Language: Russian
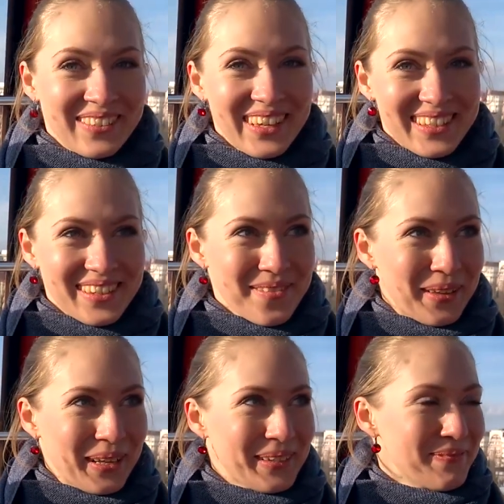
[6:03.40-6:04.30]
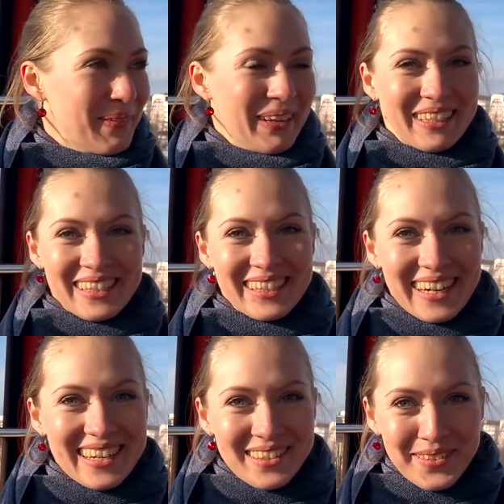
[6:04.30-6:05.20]
ветер. Блин,
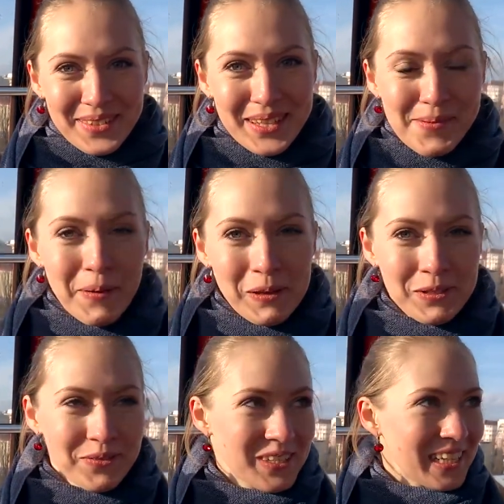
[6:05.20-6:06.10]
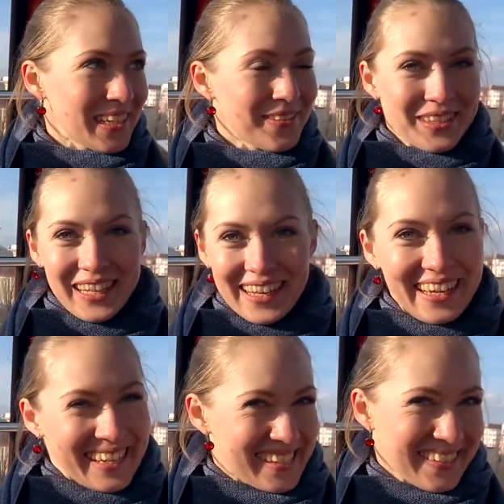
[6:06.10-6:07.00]
страшно, всегда боюсь высоты, всегда
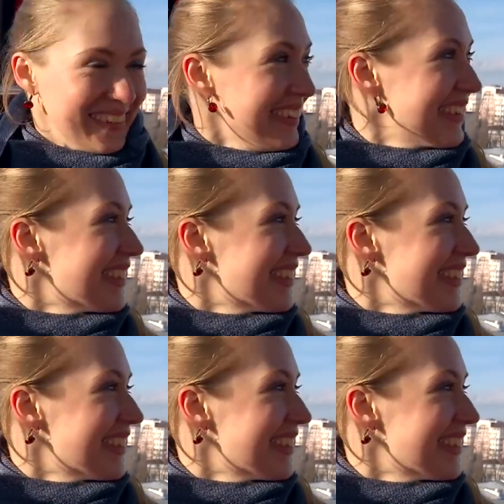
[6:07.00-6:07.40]
лезу.